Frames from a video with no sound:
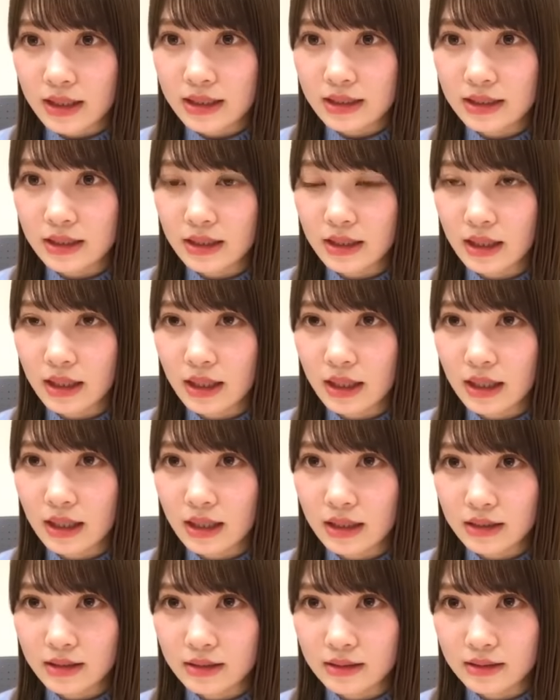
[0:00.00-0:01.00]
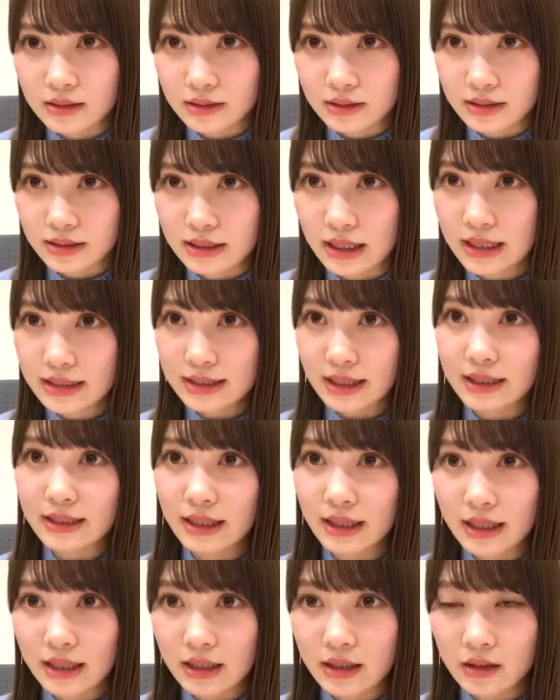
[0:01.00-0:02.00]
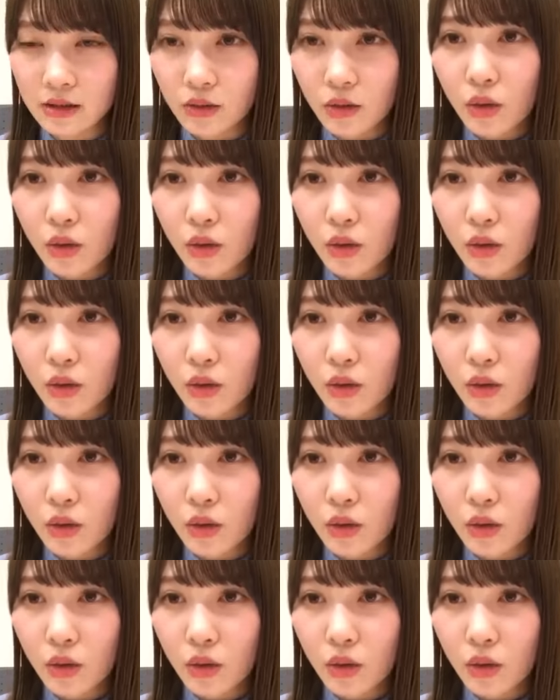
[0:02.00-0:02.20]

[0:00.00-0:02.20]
ダサだ、ダサだ。